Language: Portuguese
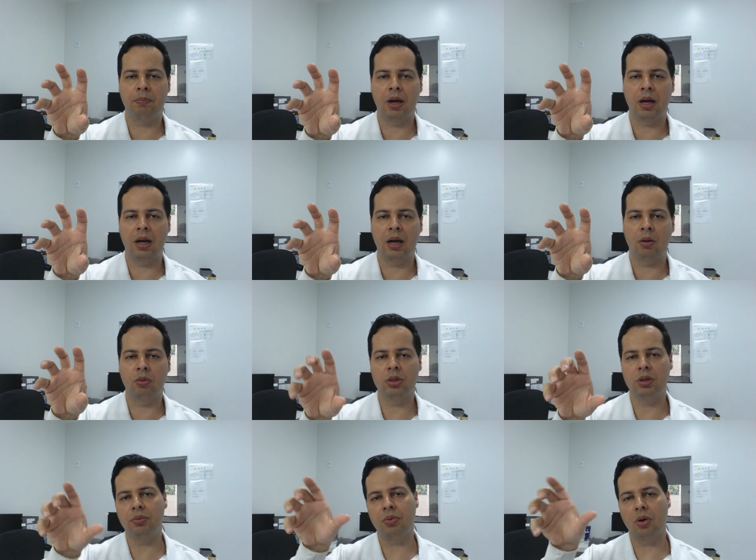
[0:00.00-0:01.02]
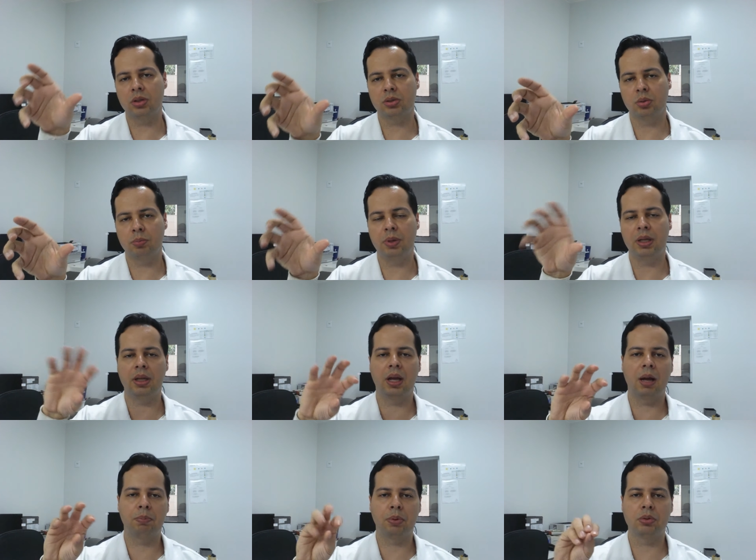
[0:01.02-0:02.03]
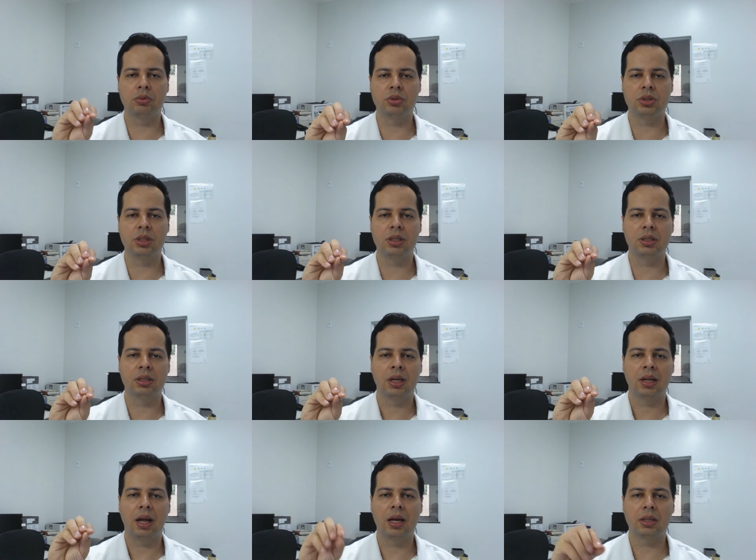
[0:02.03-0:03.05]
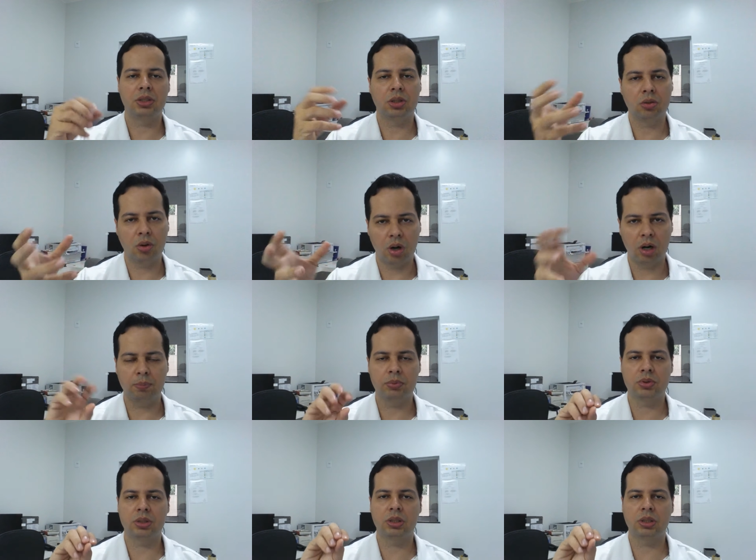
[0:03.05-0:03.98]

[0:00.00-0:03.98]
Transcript: a, o linfócito B a produzir anticorpos.